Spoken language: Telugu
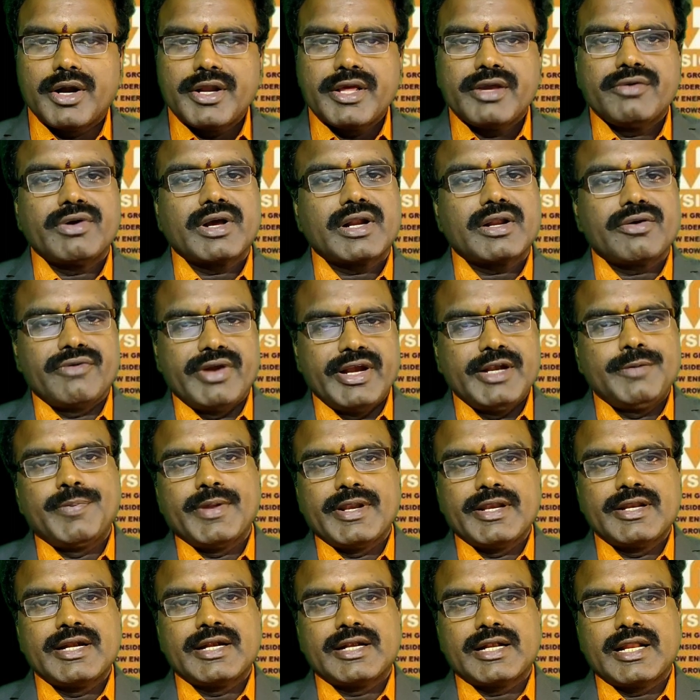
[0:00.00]
బాడీ వెయిట్
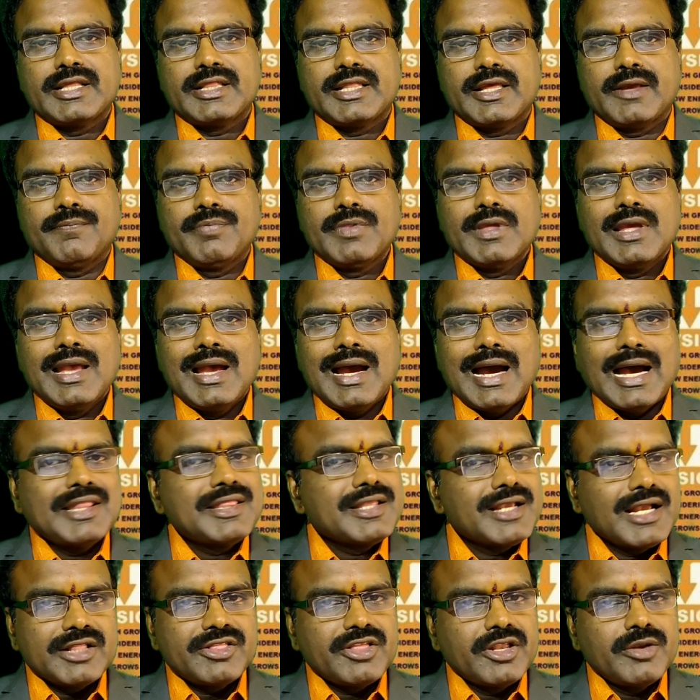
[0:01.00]
పెరిగినట్లయితే
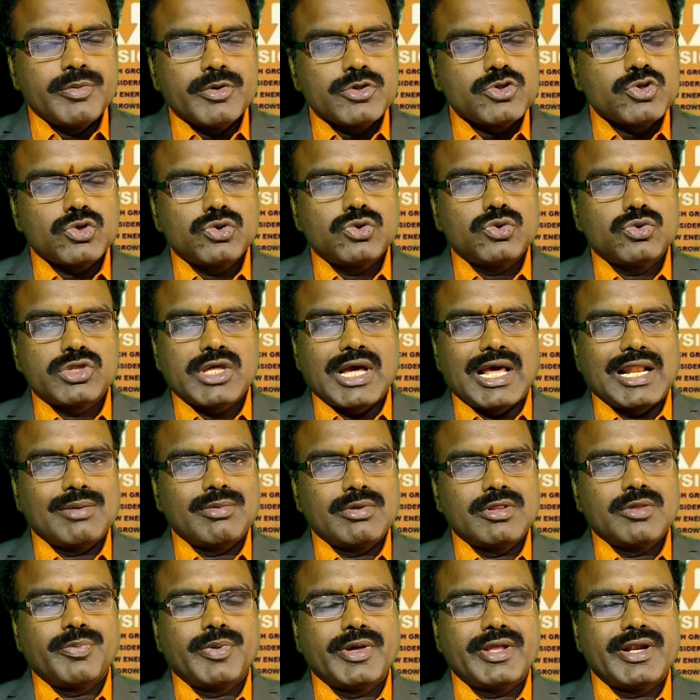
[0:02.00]
అతిగా తినిపించొద్దు
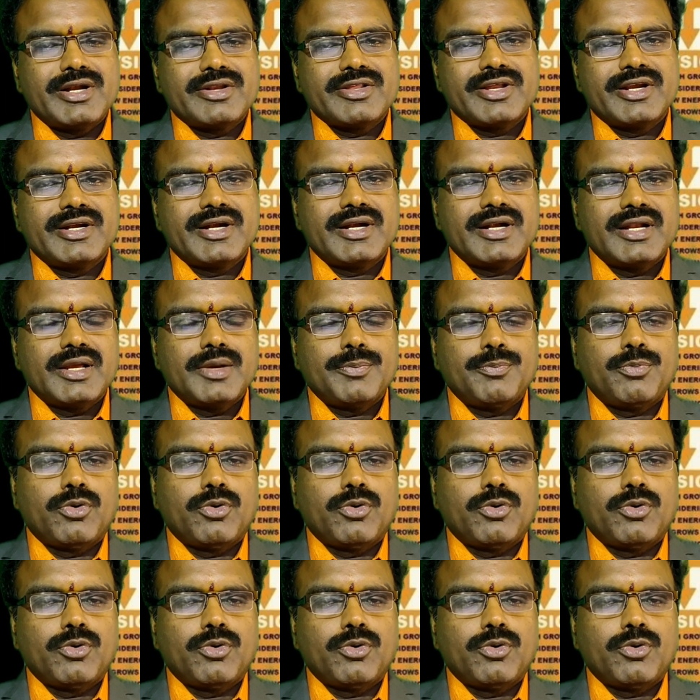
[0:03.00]
చాలామంది పేరెంట్స్ ఏంటంటే